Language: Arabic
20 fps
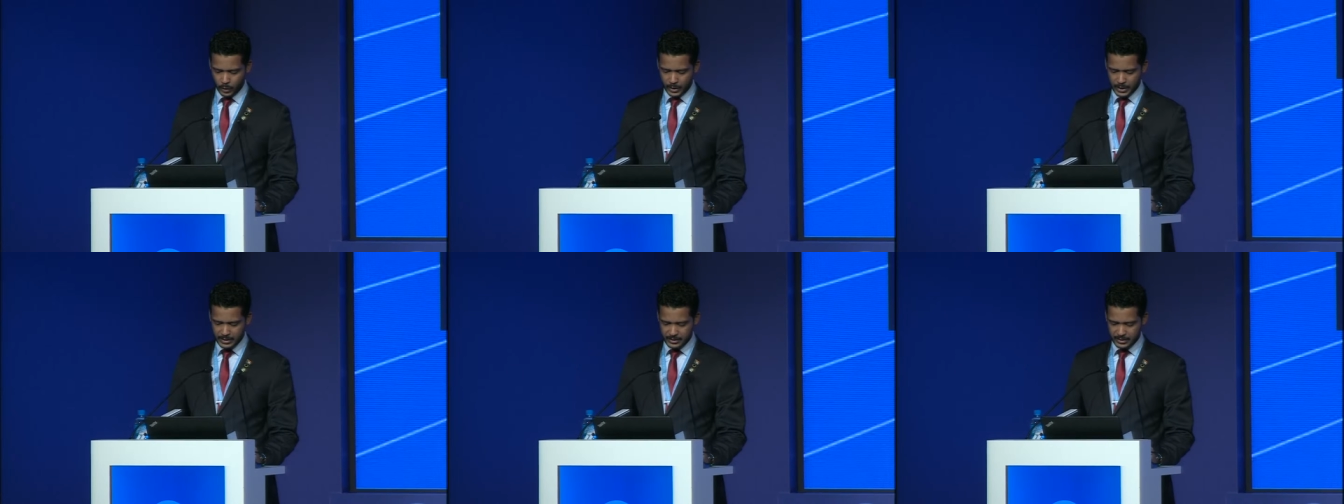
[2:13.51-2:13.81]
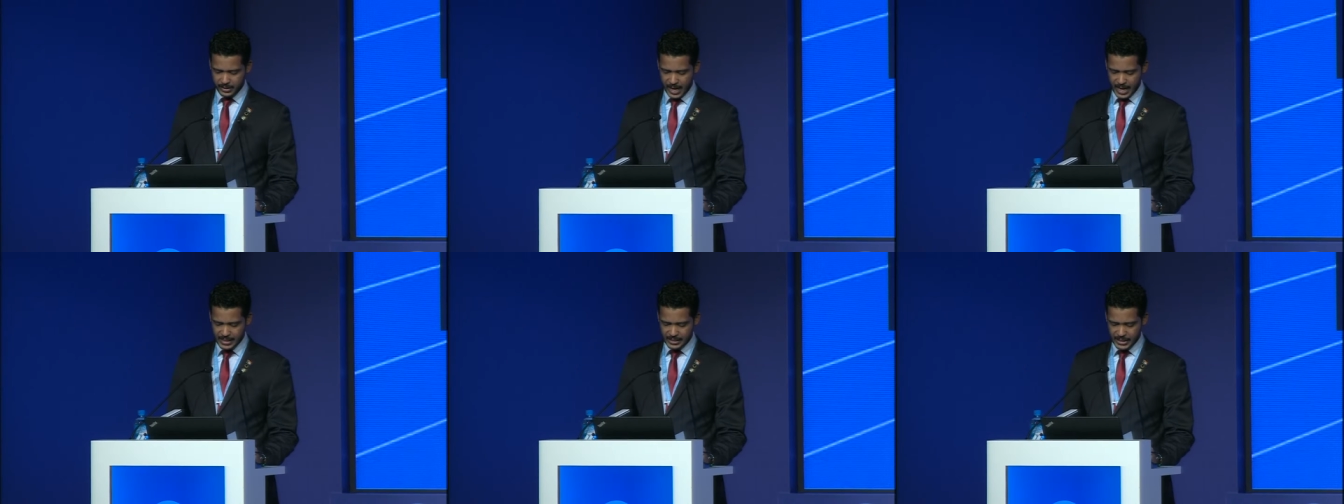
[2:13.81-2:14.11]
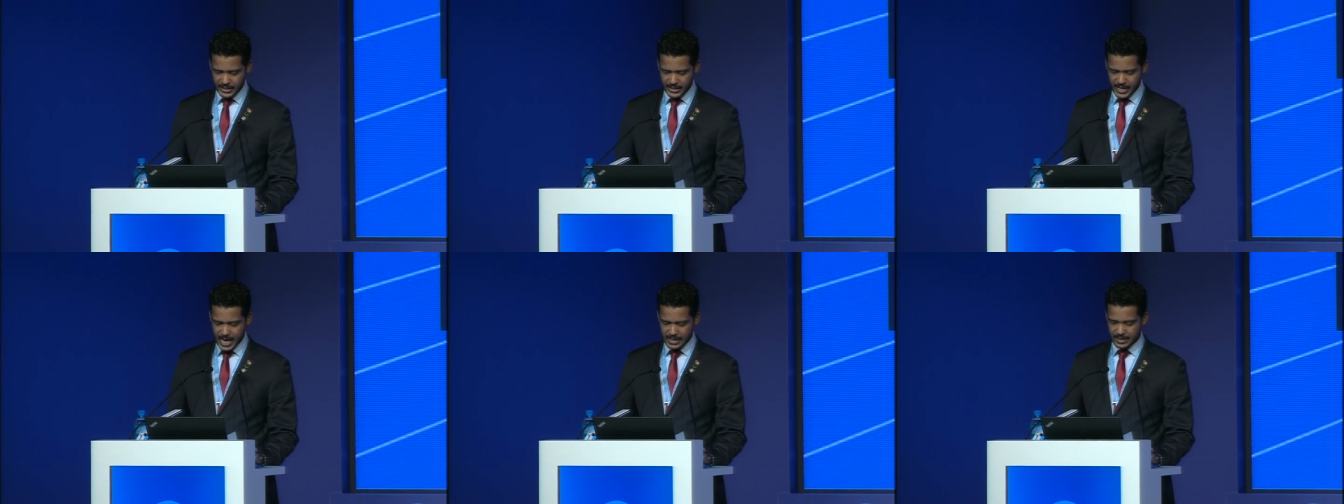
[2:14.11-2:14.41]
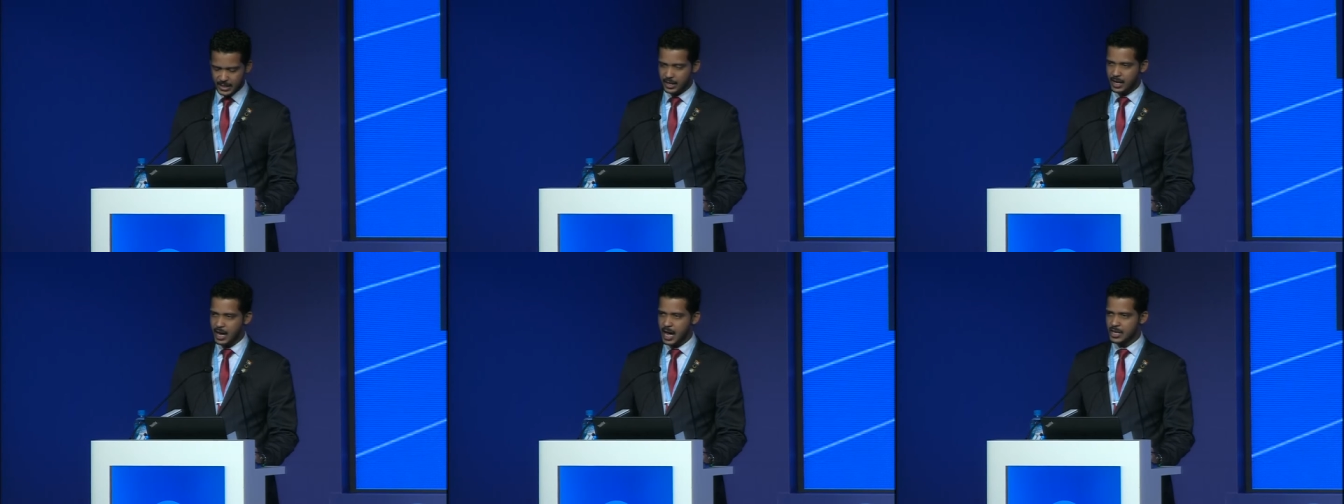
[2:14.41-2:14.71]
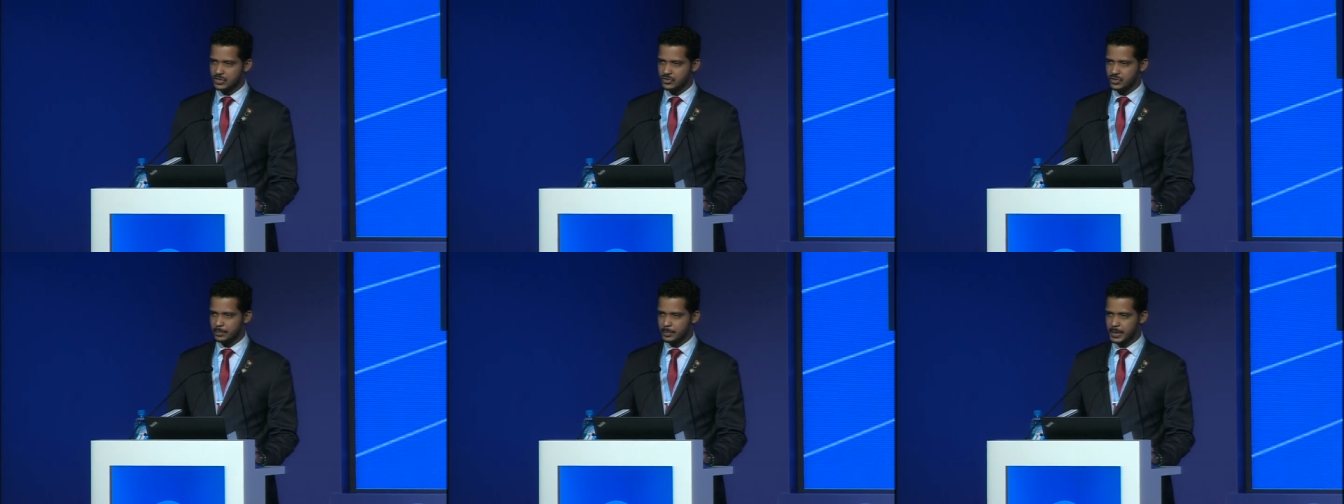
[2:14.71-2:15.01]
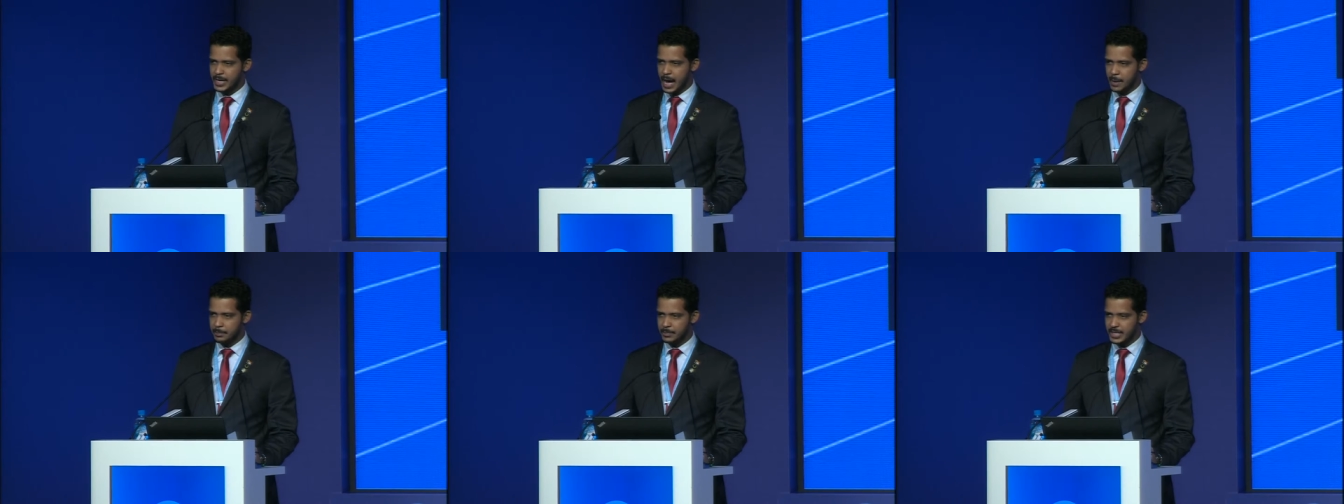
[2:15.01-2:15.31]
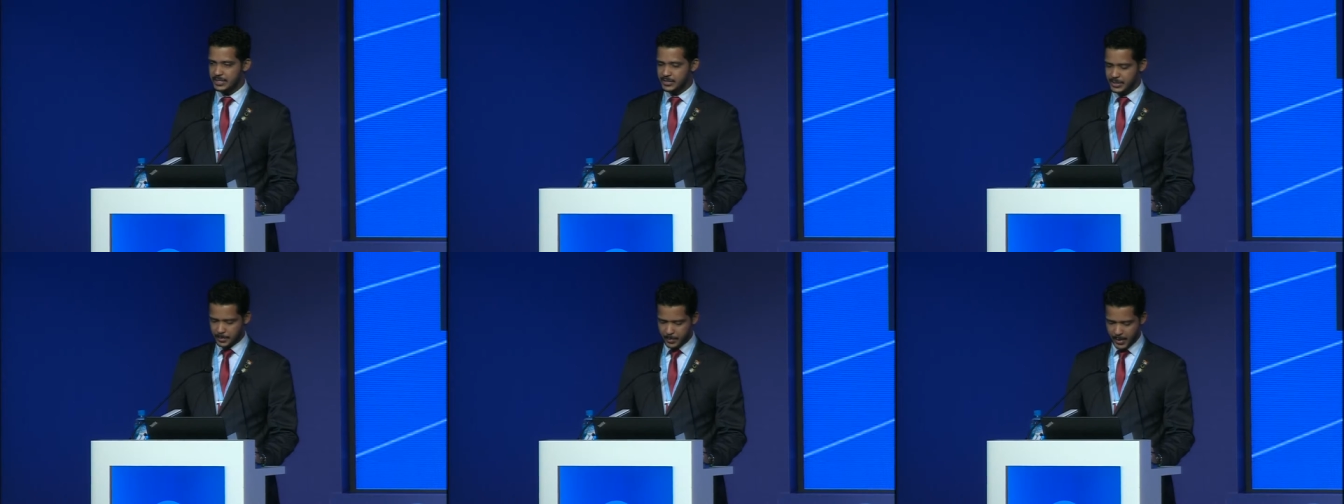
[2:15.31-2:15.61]
الاستراتيجيات الخاصة بالأمن
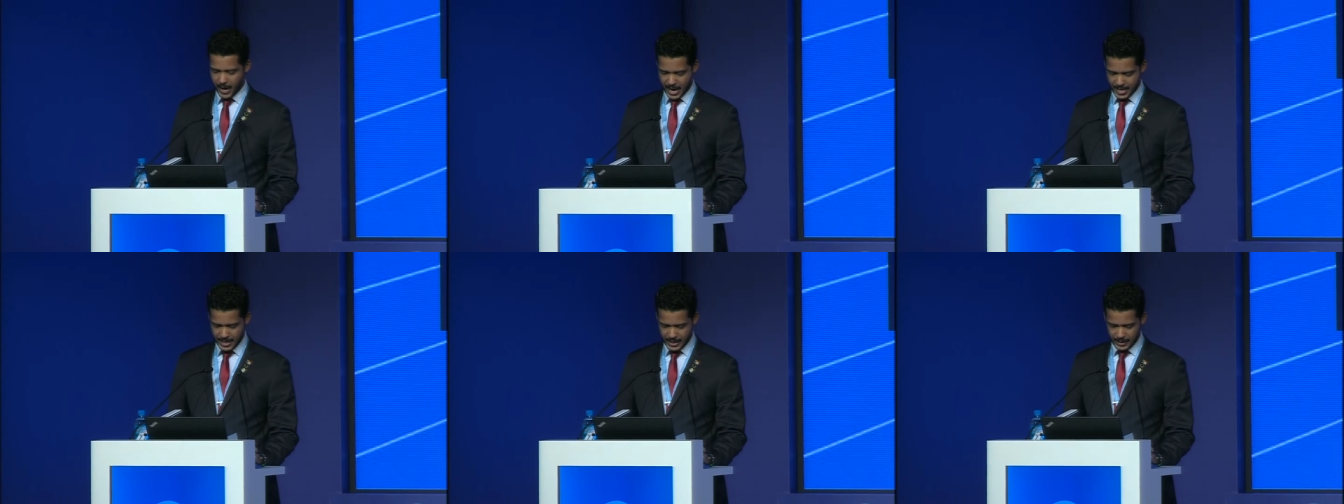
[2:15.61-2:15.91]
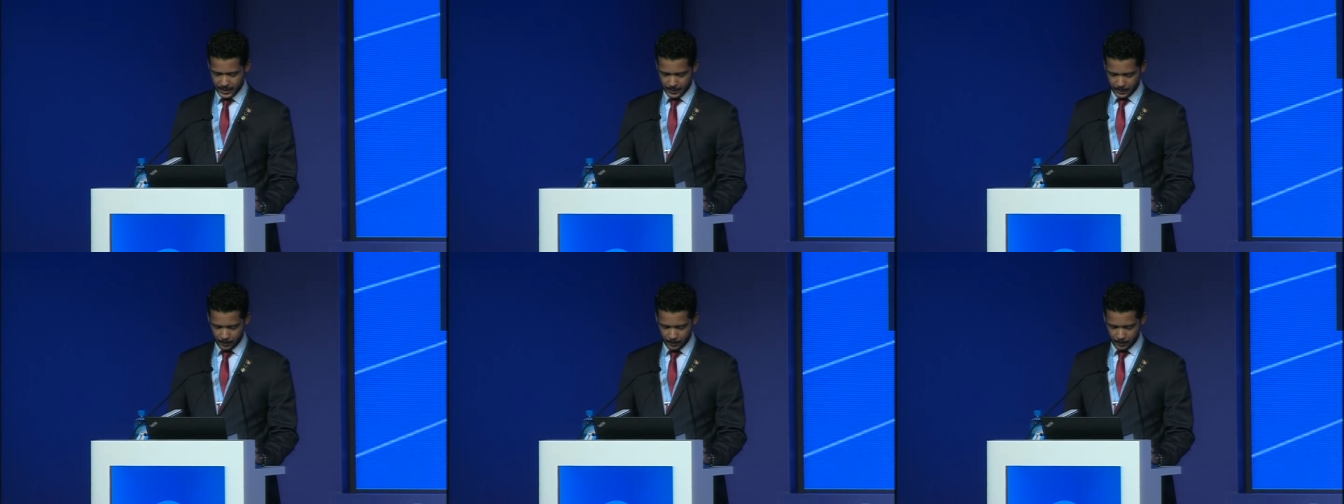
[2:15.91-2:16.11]
السيبراني